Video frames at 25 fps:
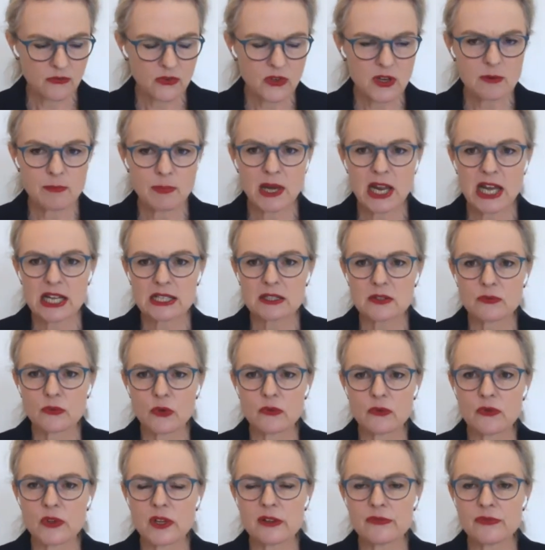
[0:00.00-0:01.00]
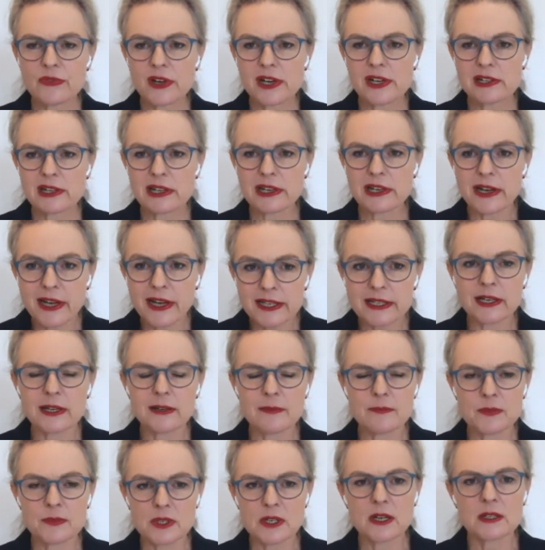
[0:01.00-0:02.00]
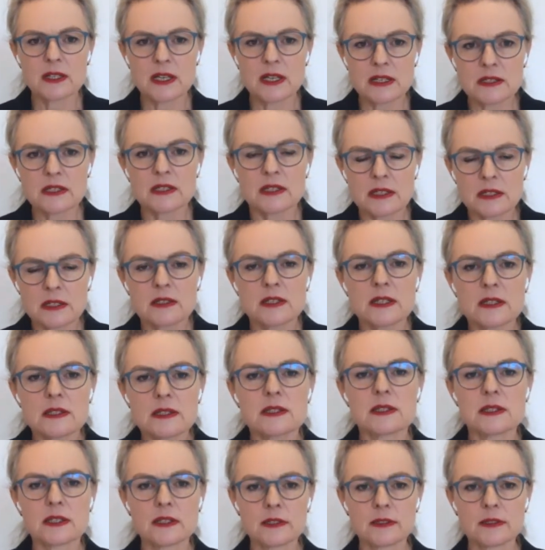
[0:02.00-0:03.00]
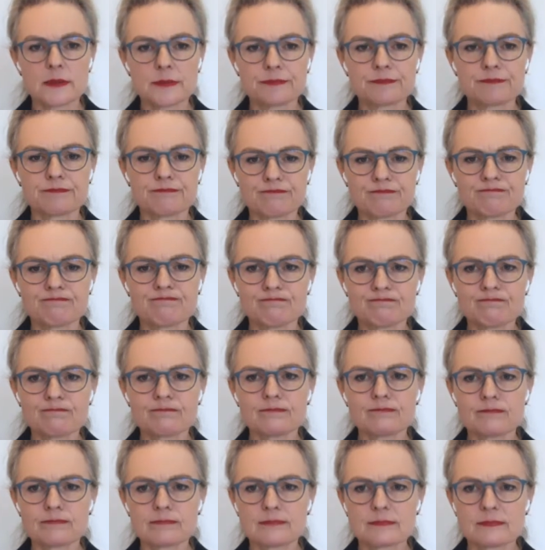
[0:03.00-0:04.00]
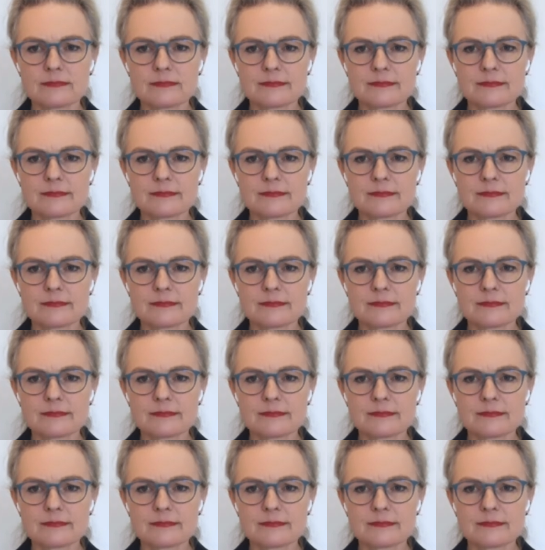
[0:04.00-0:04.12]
viel Platz für Vielfalt leider. Ja, das mhm. sind Indizien. Mhm.